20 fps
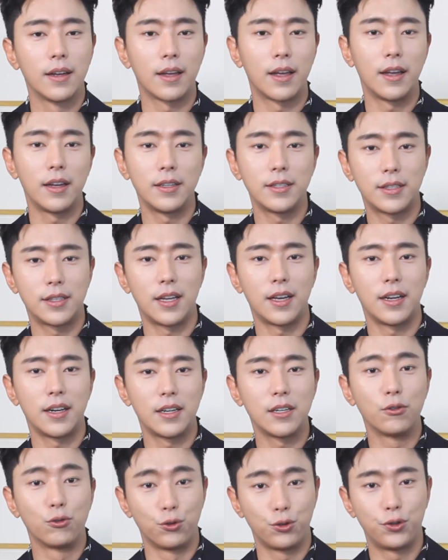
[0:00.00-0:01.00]

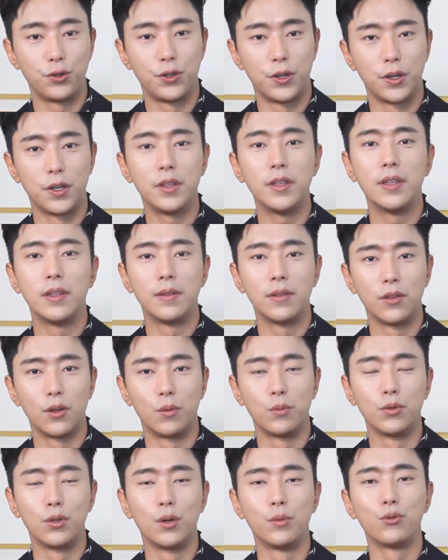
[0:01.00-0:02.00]
K스타일 9주년
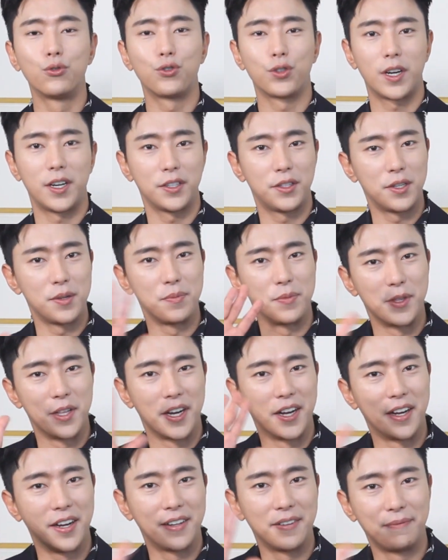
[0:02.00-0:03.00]
너무너무
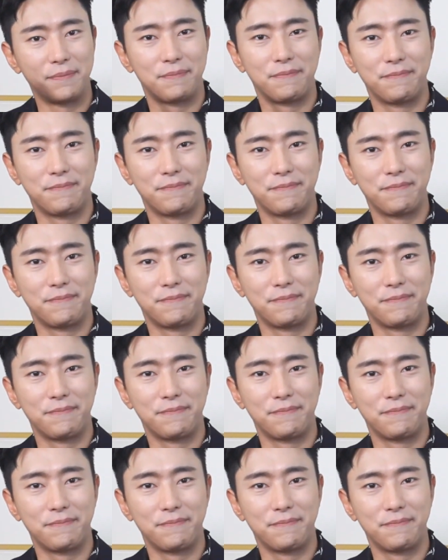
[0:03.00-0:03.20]
축하드립니다.